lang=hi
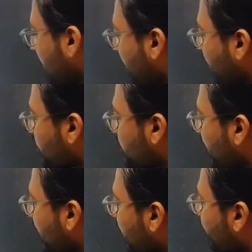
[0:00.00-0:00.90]
है मैंगोज पे
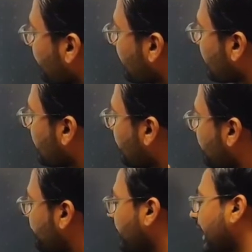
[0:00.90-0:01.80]

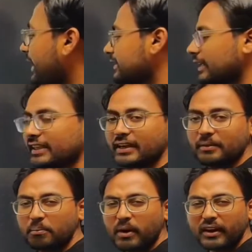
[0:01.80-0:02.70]
फ्लाइज आती है
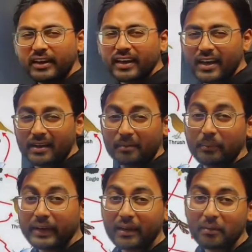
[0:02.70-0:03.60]
मक्खियां
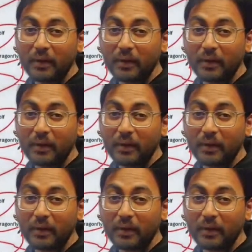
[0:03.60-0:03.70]
मीठे में